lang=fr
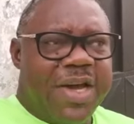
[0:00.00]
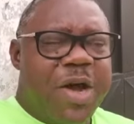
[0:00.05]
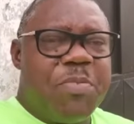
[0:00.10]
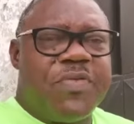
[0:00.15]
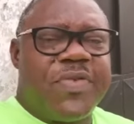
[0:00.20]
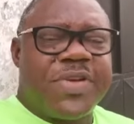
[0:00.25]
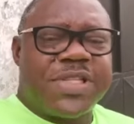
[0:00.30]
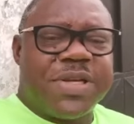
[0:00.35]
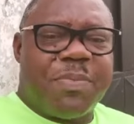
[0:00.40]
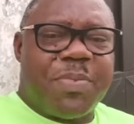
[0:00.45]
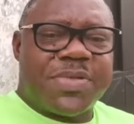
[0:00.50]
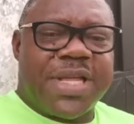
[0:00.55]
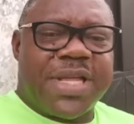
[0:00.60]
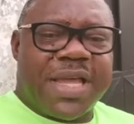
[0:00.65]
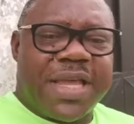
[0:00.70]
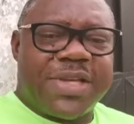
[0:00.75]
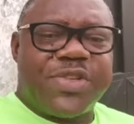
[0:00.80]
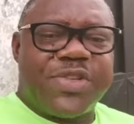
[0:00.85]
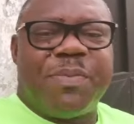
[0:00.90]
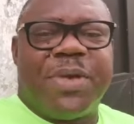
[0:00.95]
On pouvait se poser
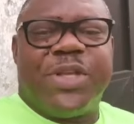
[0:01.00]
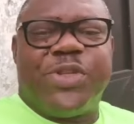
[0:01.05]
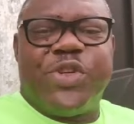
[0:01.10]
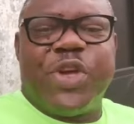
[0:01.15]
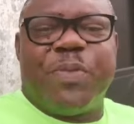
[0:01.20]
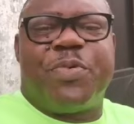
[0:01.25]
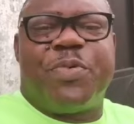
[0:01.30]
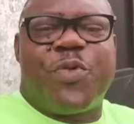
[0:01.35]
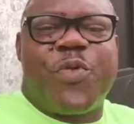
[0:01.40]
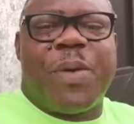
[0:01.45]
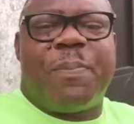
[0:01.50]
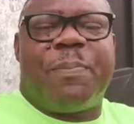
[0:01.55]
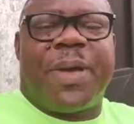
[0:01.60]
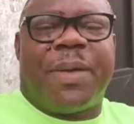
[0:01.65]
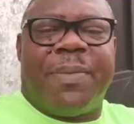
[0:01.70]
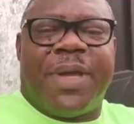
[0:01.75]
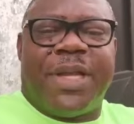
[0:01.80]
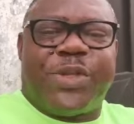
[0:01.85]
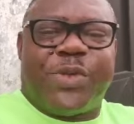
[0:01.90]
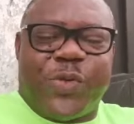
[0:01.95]
la question, mais Dieu, pourquoi
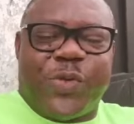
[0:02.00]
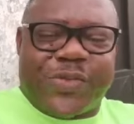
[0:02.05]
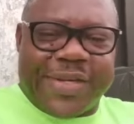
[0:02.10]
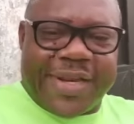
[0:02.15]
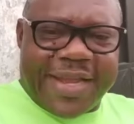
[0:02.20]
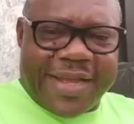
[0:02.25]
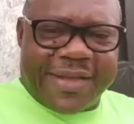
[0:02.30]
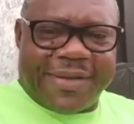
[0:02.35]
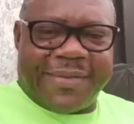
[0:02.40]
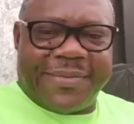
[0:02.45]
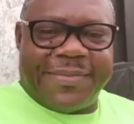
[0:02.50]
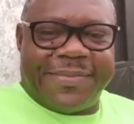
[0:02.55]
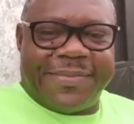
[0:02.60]
permets-tu cela